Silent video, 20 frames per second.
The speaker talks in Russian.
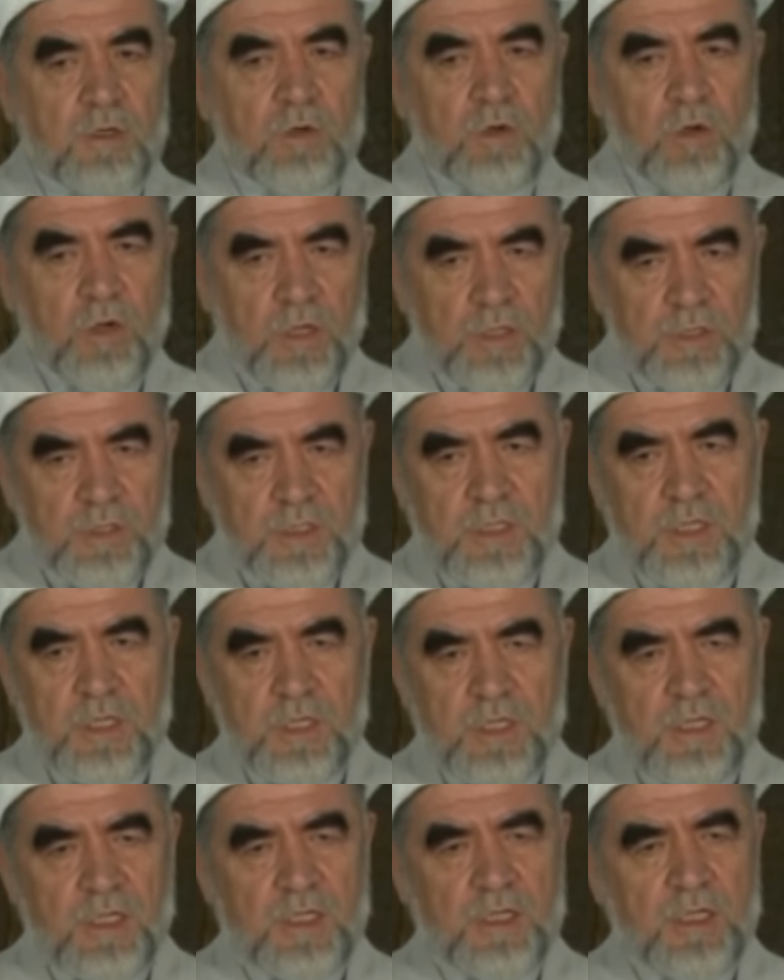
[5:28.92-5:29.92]
Хотя там от
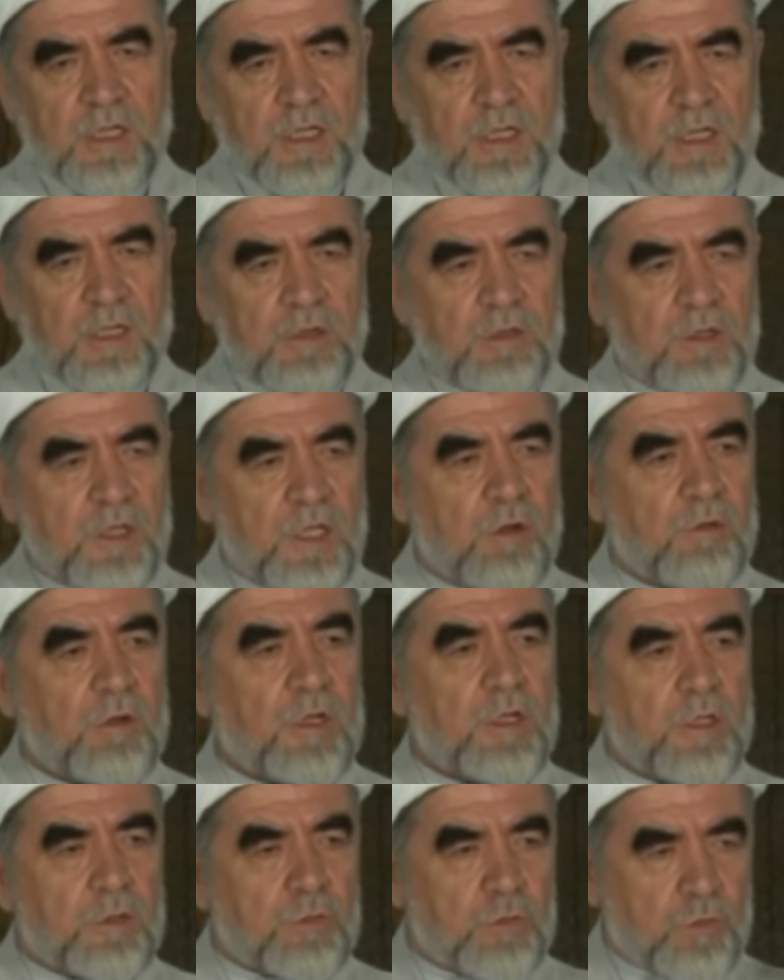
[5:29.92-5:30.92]
государственного-то
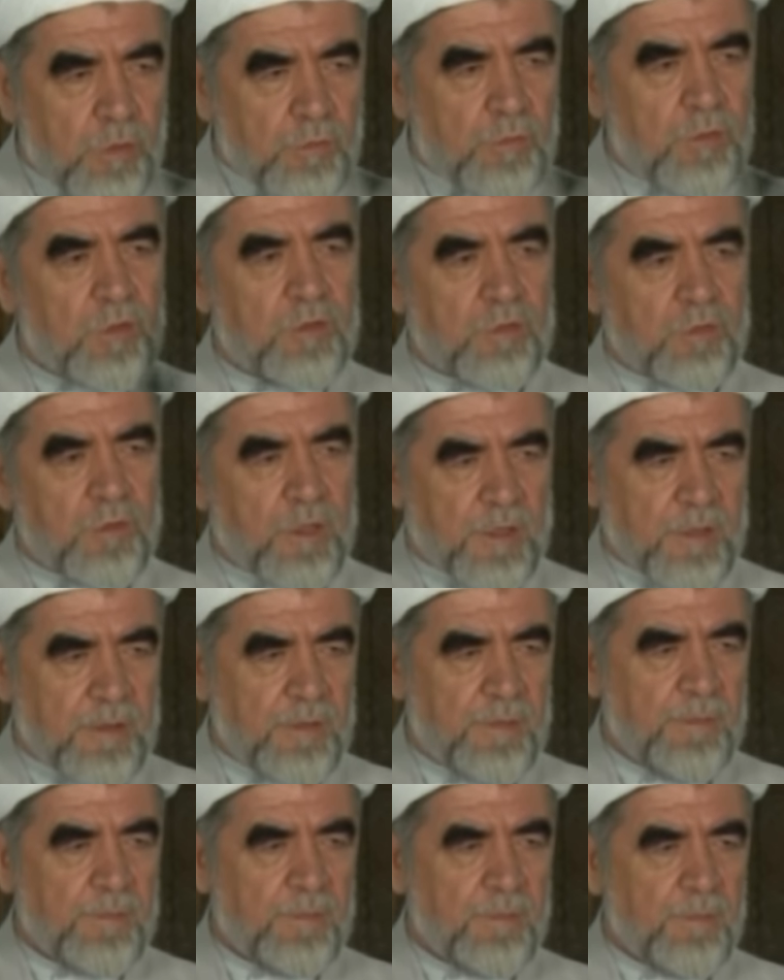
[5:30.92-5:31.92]
практически ничего не
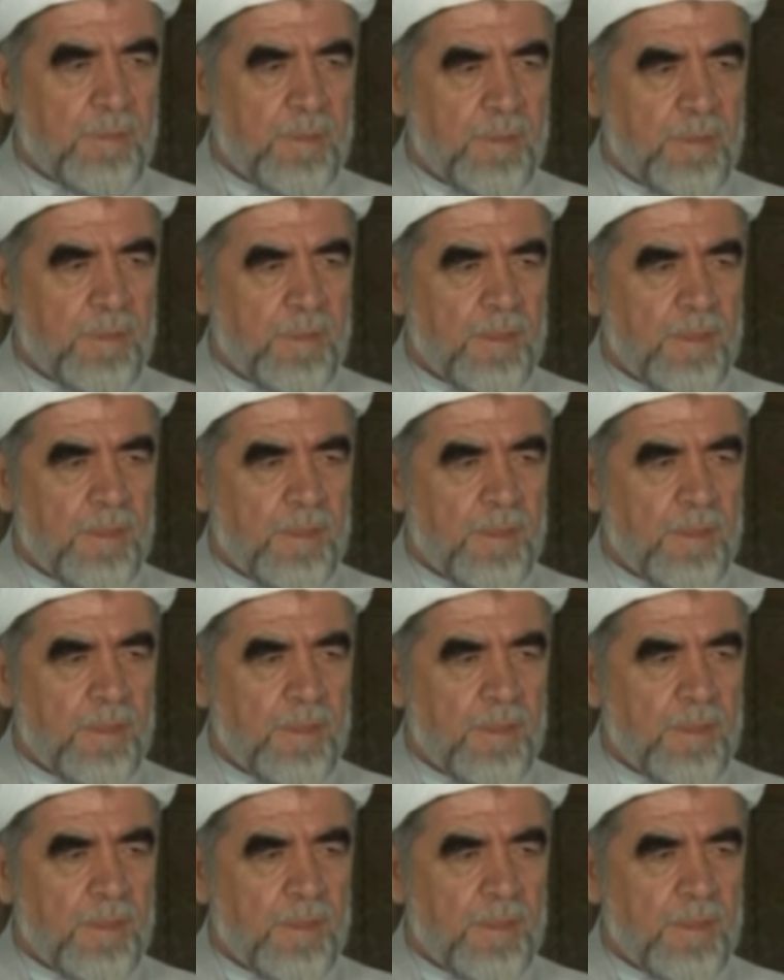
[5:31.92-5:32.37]
осталось.